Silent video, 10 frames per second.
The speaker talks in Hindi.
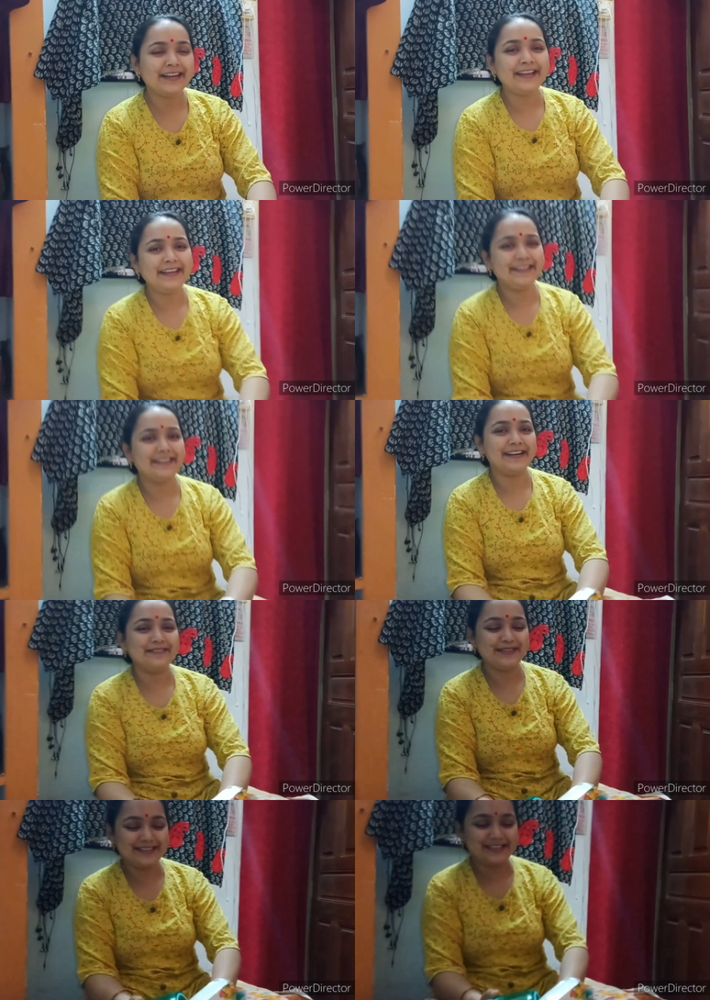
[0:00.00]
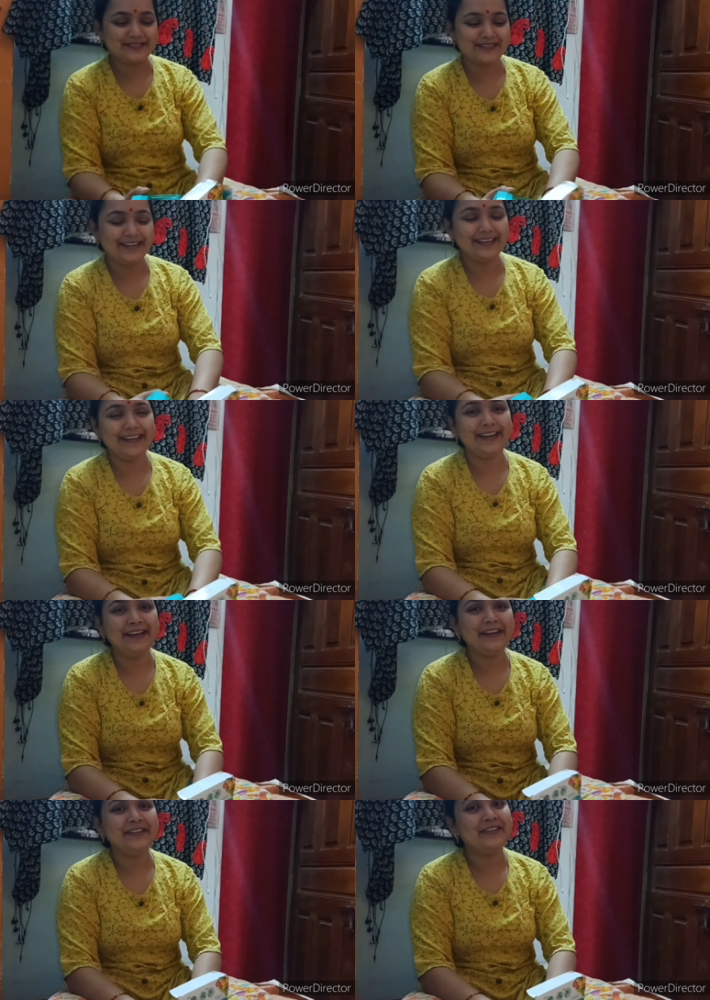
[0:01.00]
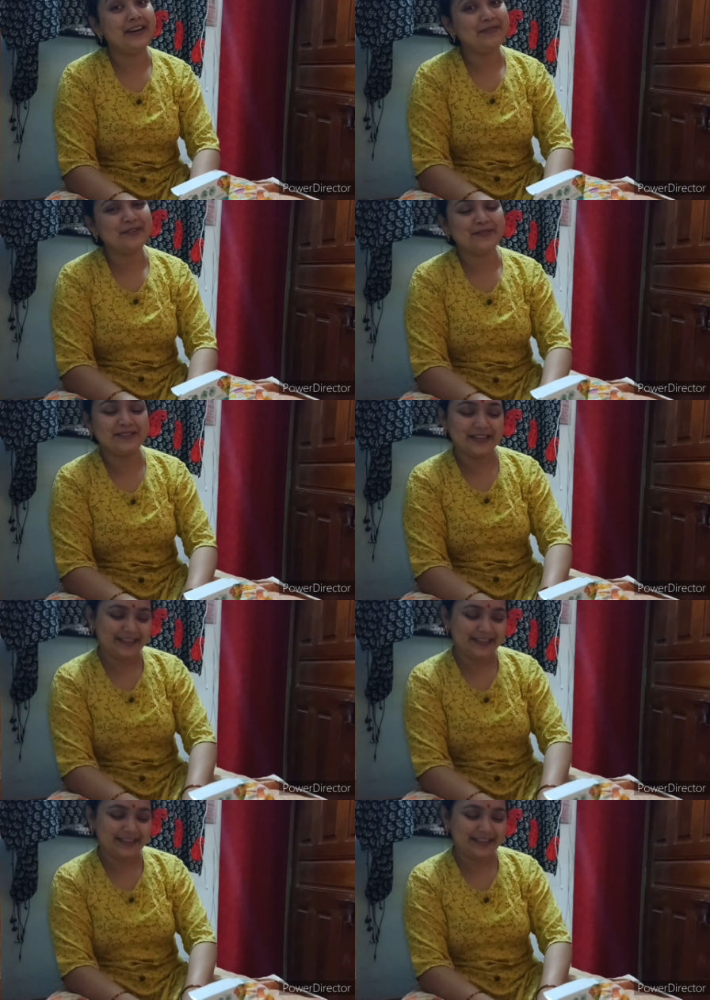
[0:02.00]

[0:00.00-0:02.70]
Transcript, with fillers: लगा एक काम की चीज़ मिल गई है तो आप लोग भी